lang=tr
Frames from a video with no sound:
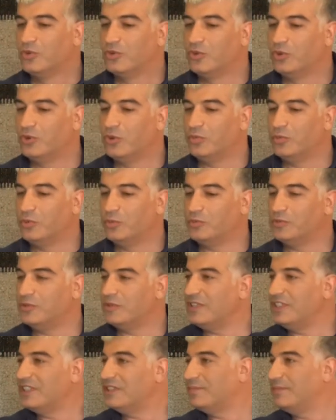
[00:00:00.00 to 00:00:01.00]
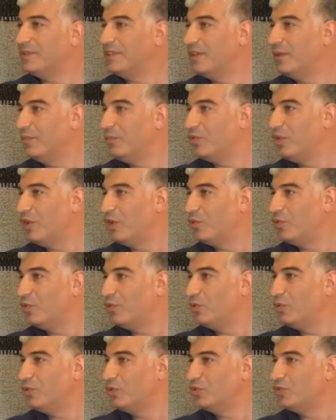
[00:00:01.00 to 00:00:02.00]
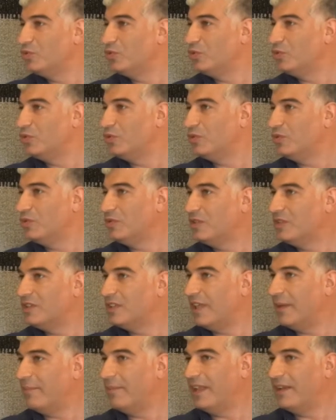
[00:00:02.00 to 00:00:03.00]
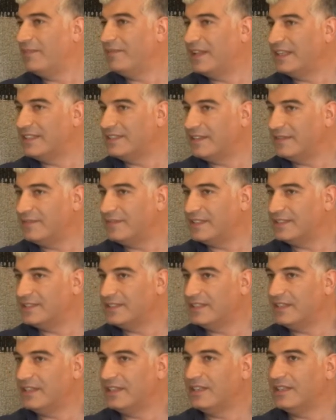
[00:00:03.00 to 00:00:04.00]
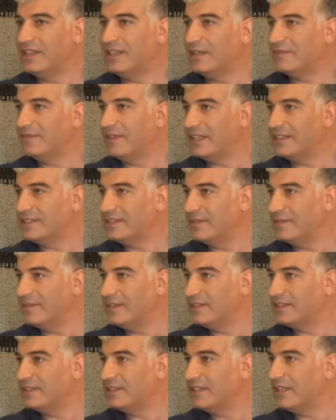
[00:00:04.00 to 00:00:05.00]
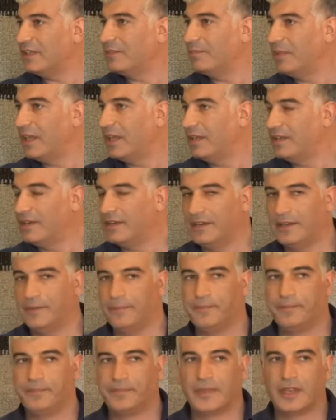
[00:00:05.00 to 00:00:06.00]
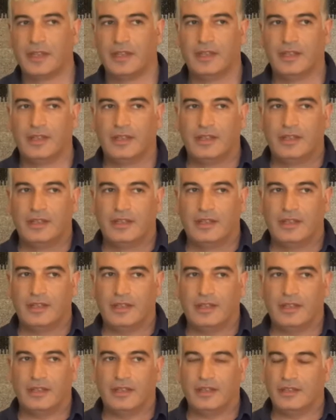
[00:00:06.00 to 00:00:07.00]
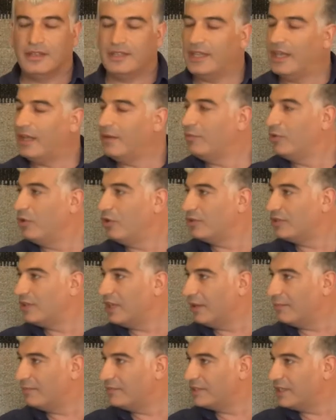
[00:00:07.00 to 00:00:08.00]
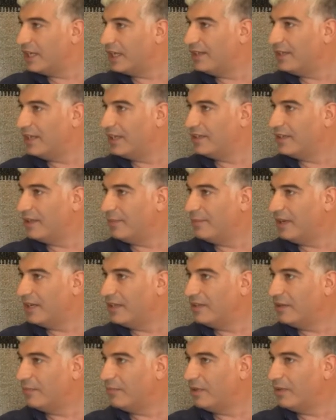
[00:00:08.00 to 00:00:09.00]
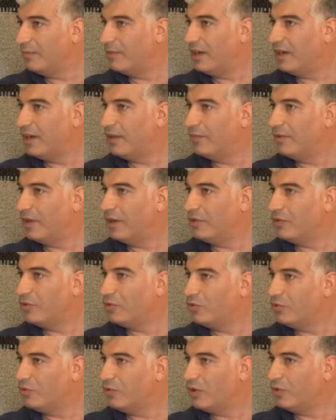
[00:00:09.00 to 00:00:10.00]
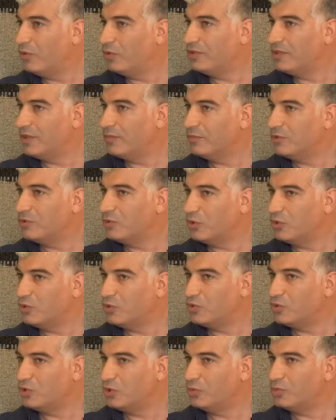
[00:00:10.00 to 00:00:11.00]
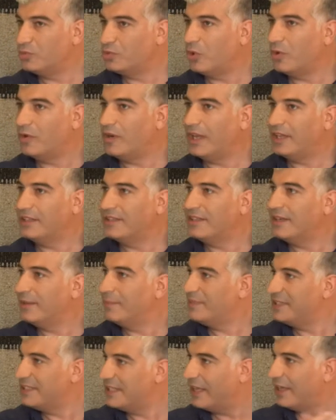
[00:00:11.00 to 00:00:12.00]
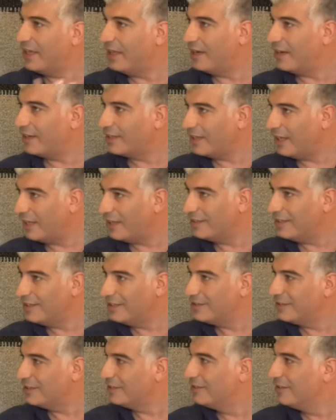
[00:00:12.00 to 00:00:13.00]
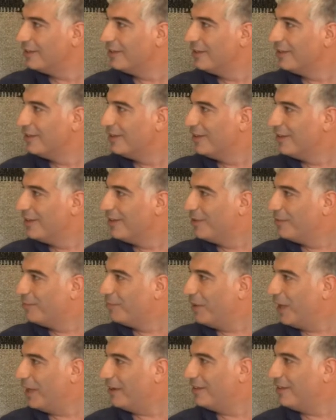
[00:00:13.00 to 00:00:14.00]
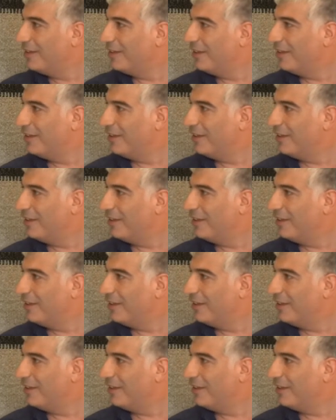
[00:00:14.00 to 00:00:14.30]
Kurumumuzun İzmir'den buraya kuruluşunun temel felsefesini, ilk felsefesini, ilk beynini ee, diğer bir ortağımız Sayın Adem Erdem'le beraber güven hocamız oluşturup sonra Aydın'a bize yayarak geldiği için ben e,